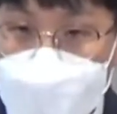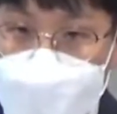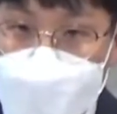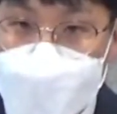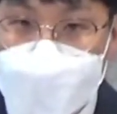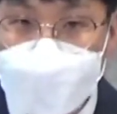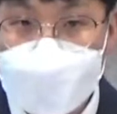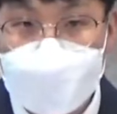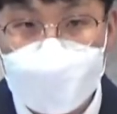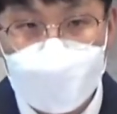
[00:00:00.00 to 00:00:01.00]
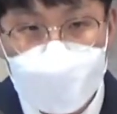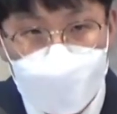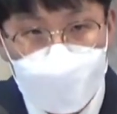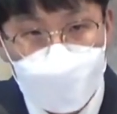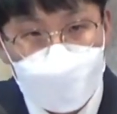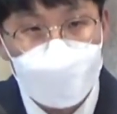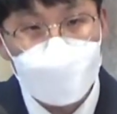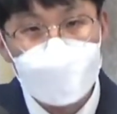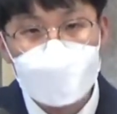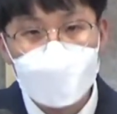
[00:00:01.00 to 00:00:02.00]
실적을 1위를
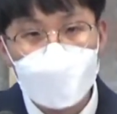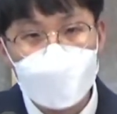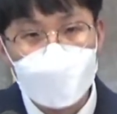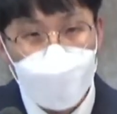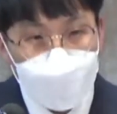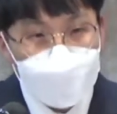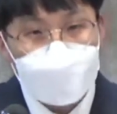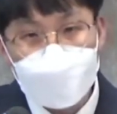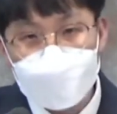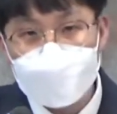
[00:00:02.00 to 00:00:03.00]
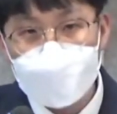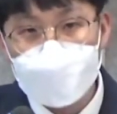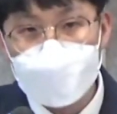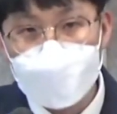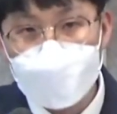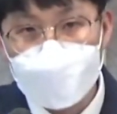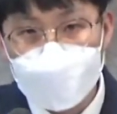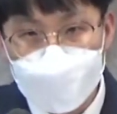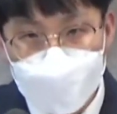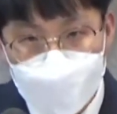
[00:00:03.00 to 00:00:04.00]
하면서 많은 사람들에게
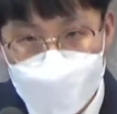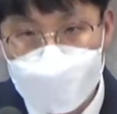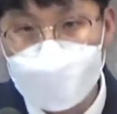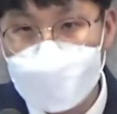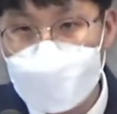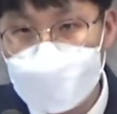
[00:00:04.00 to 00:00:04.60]
어, 정말